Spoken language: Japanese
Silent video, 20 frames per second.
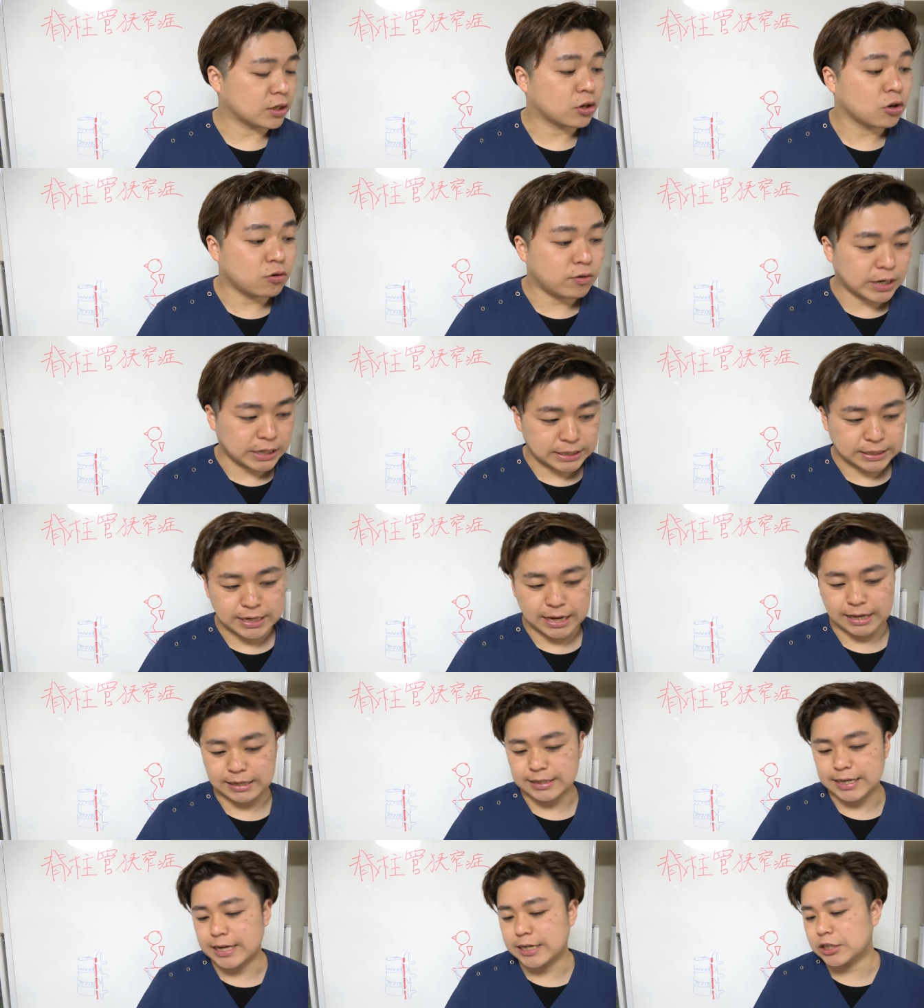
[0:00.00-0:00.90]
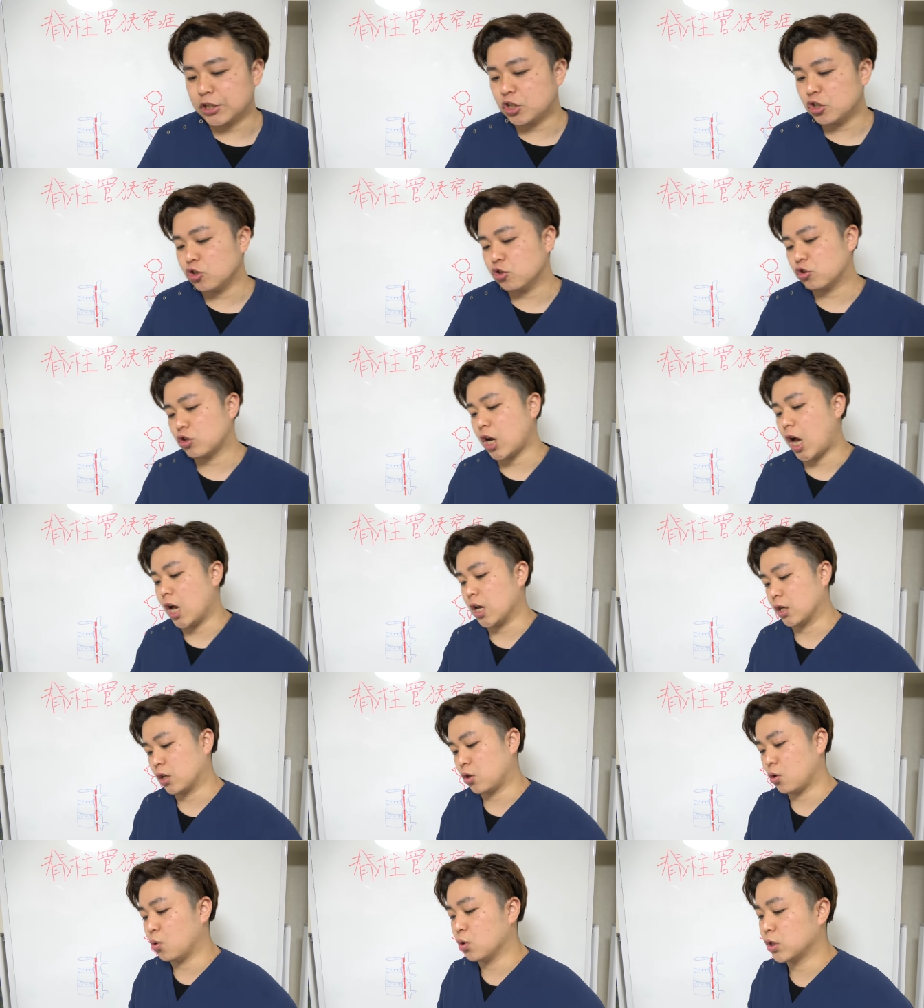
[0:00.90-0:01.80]
今日はですね脊柱
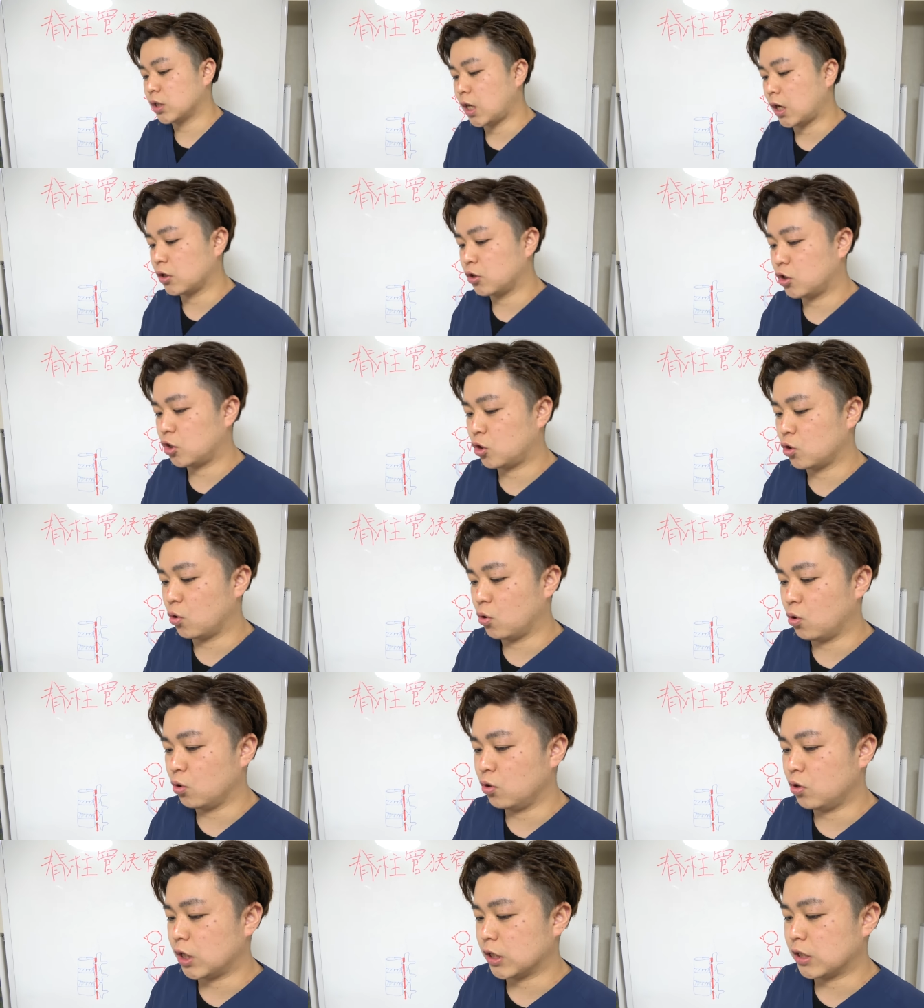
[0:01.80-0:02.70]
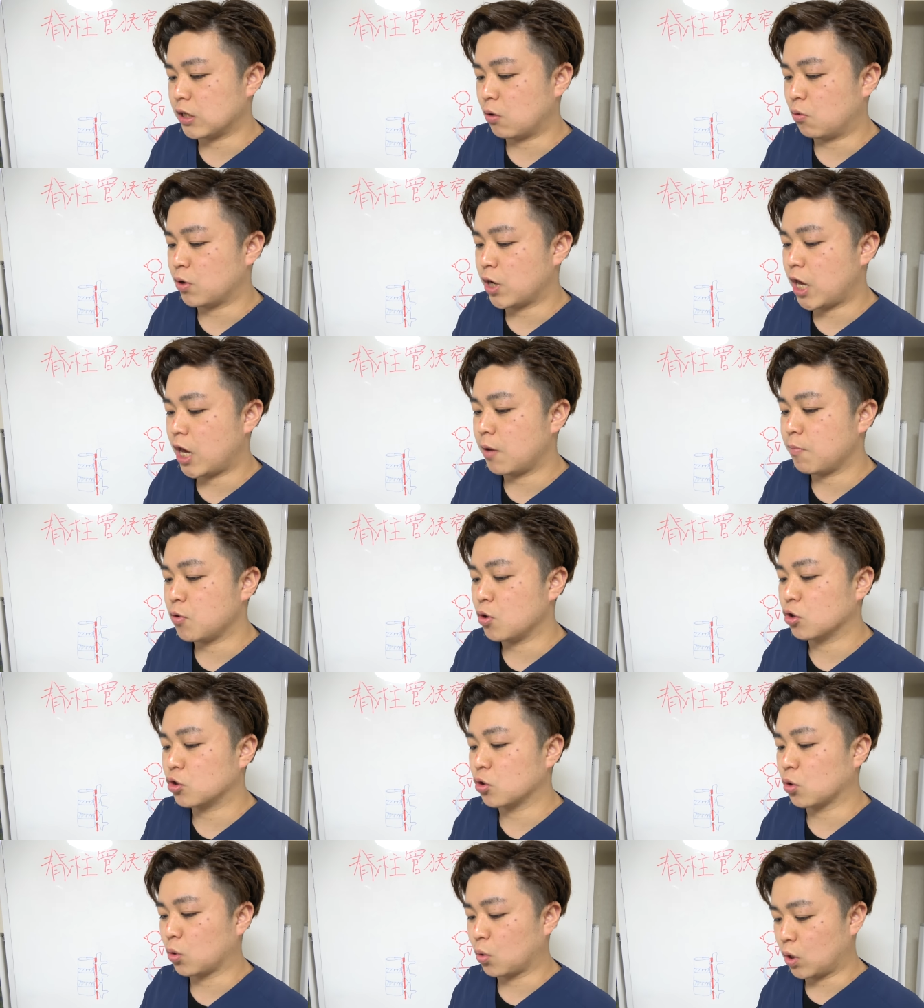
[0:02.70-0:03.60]
管狭窄症のですねお悩み
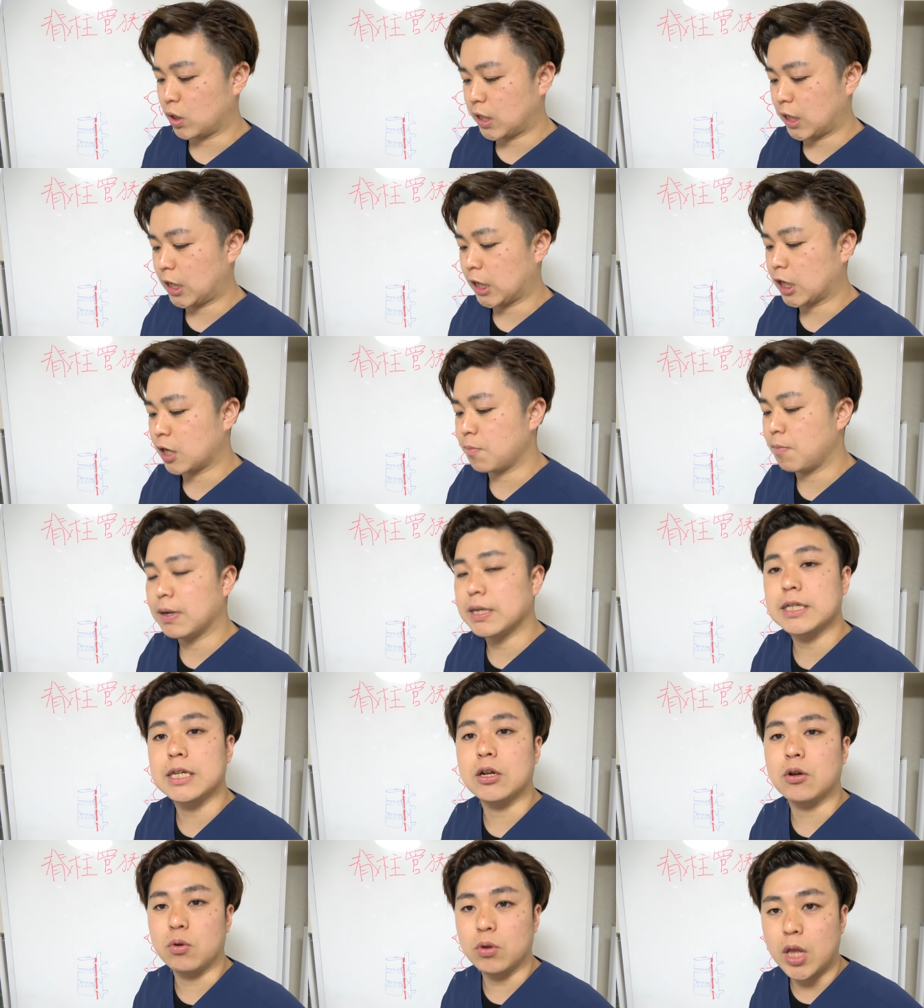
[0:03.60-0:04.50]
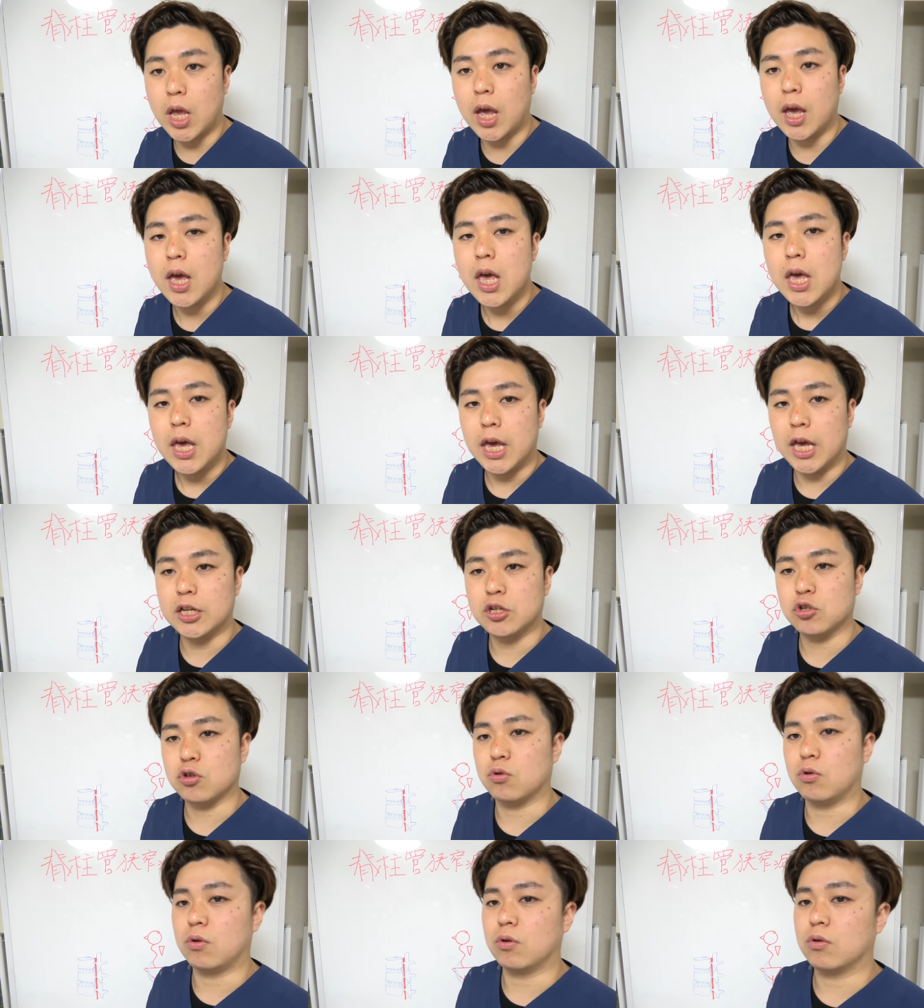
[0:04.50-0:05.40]
をちょっといただきましたので、えー、
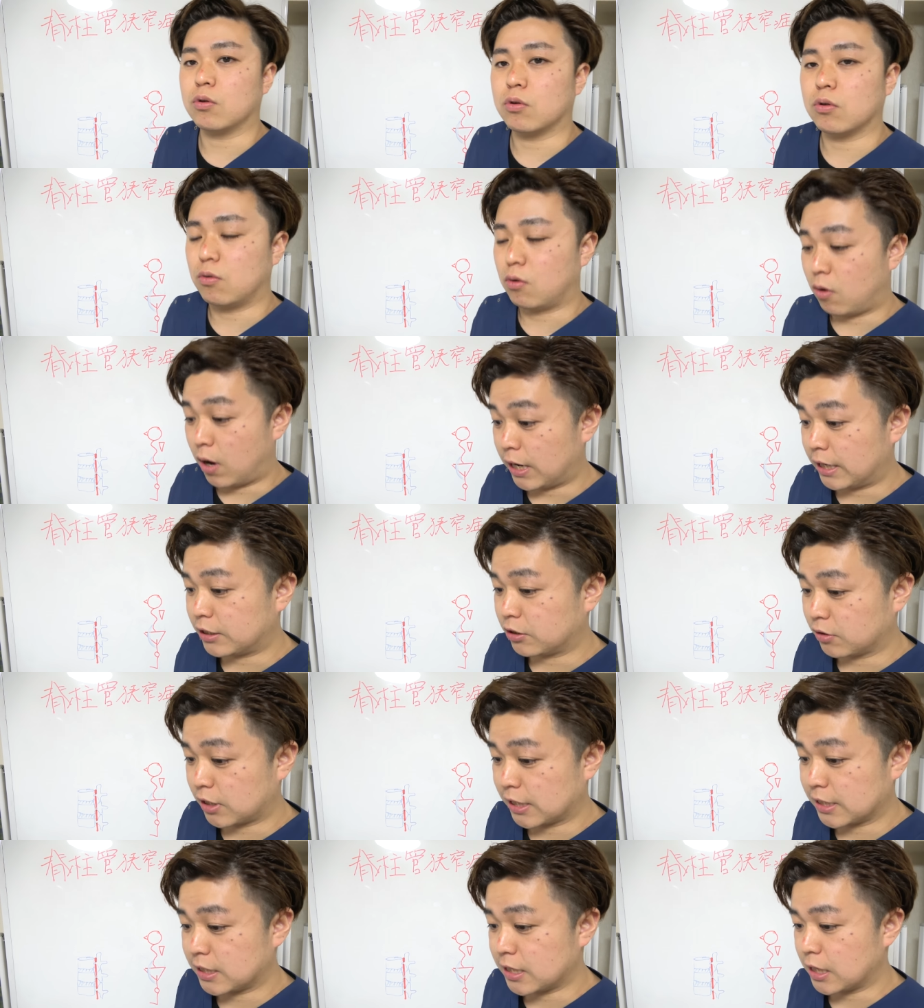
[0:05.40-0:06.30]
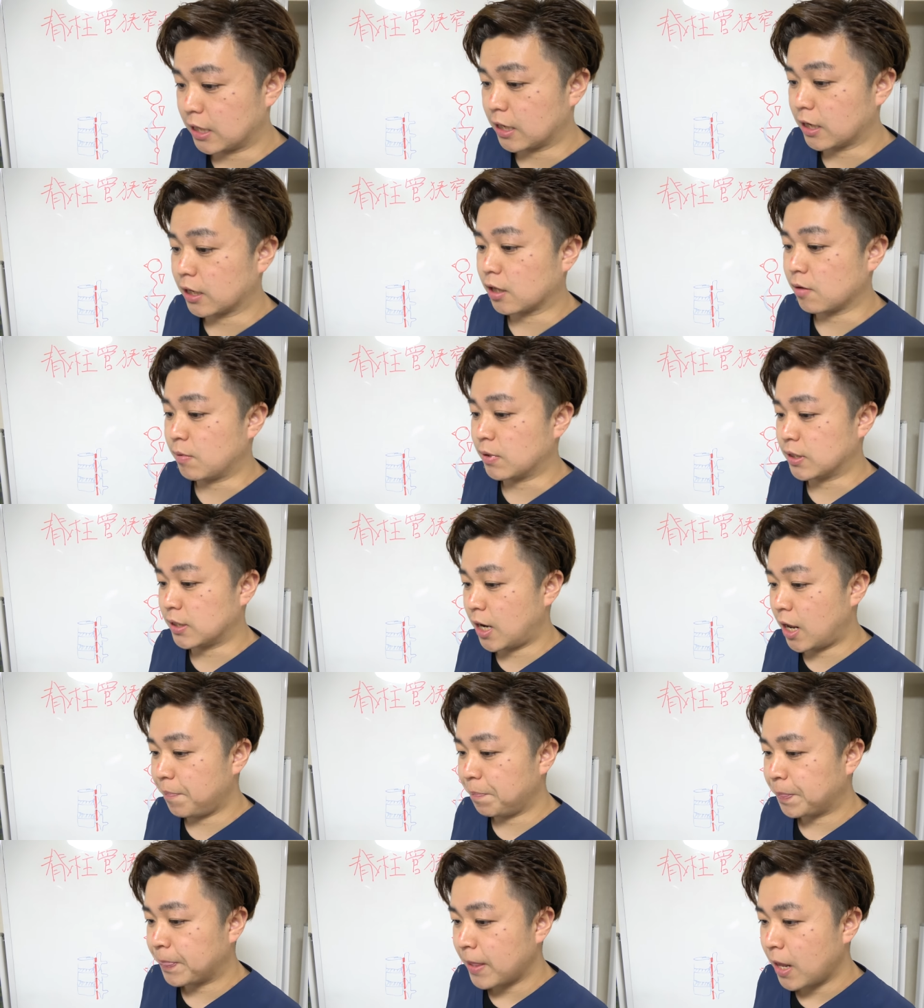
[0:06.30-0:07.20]
ちょっとお話をさせていただきます
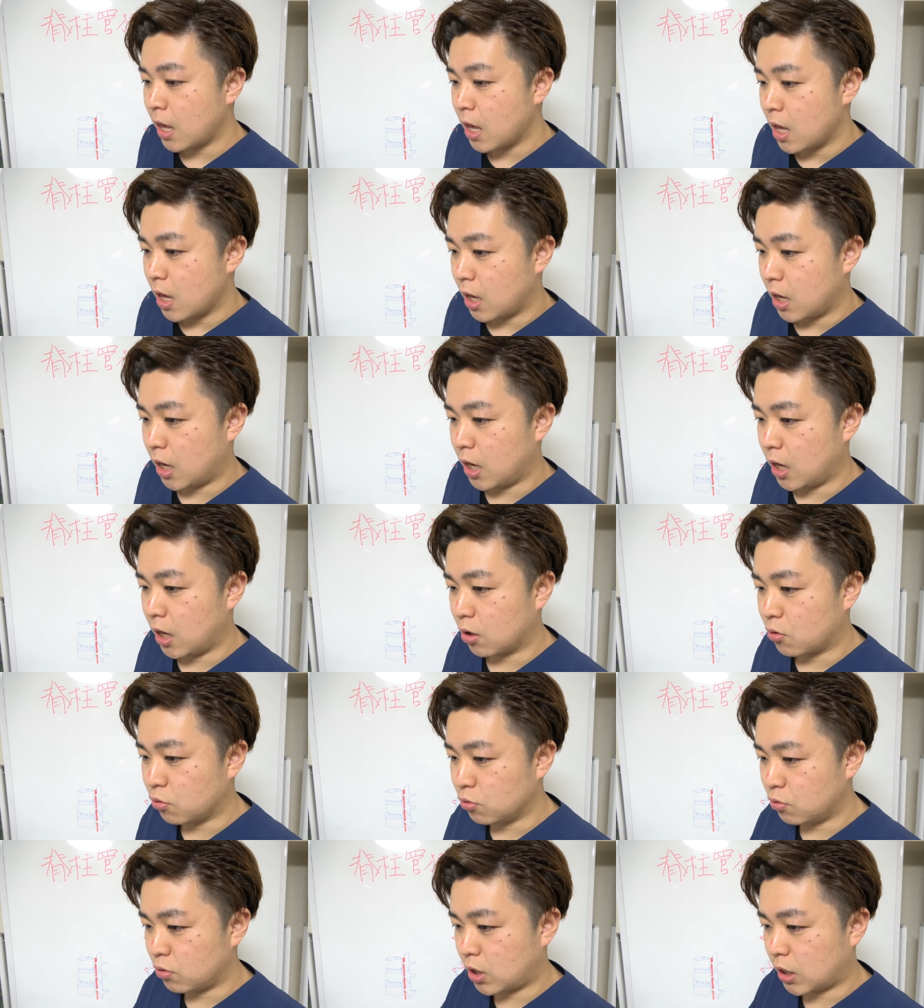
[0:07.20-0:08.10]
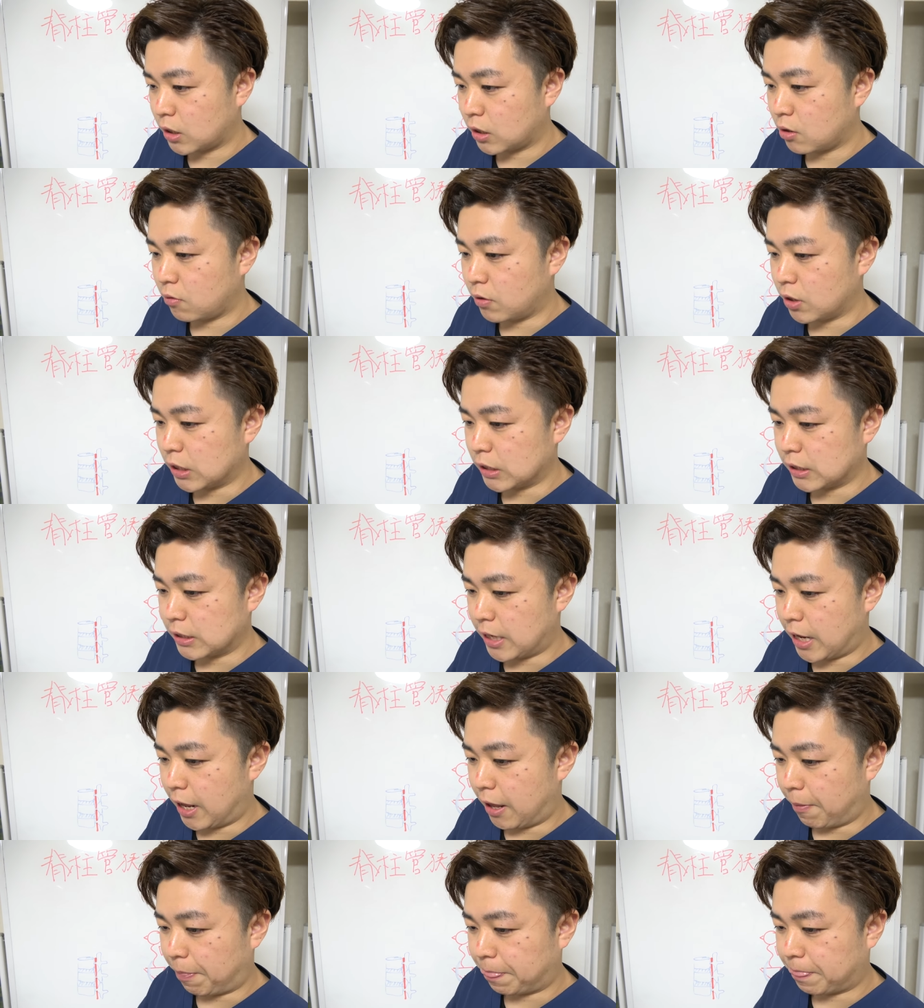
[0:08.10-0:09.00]
ね、えー、この方はです
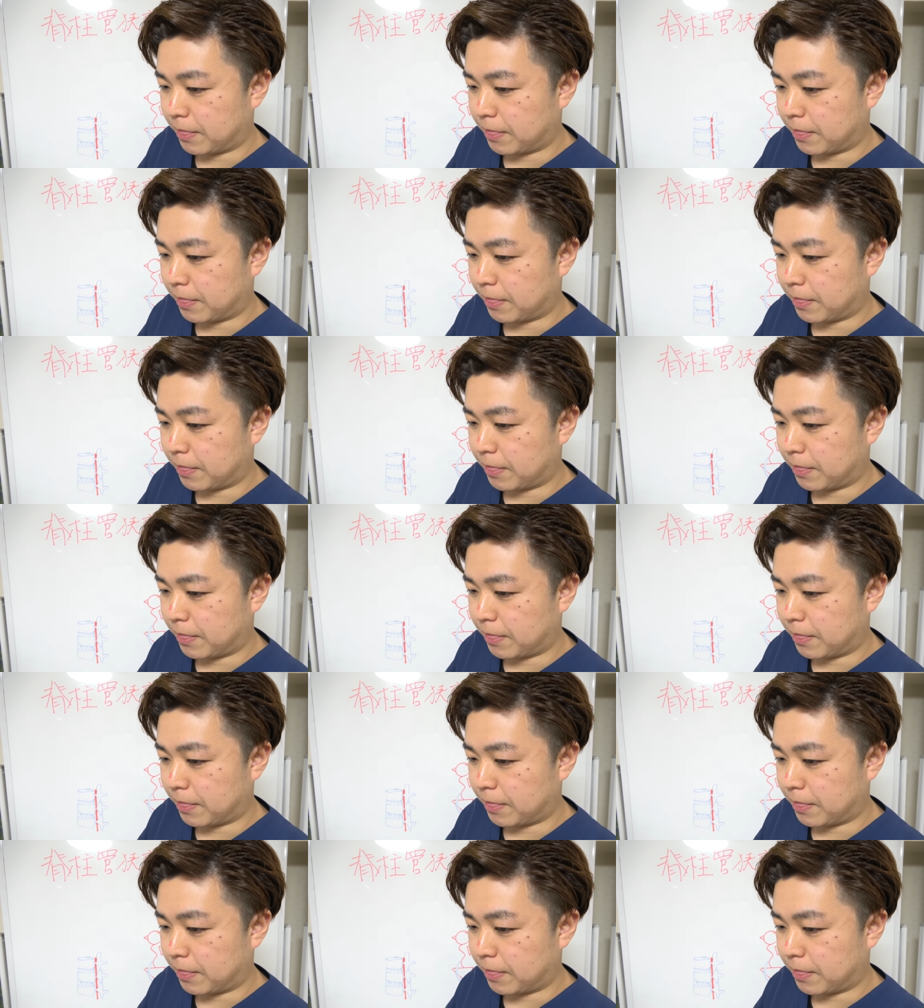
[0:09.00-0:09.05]
ね、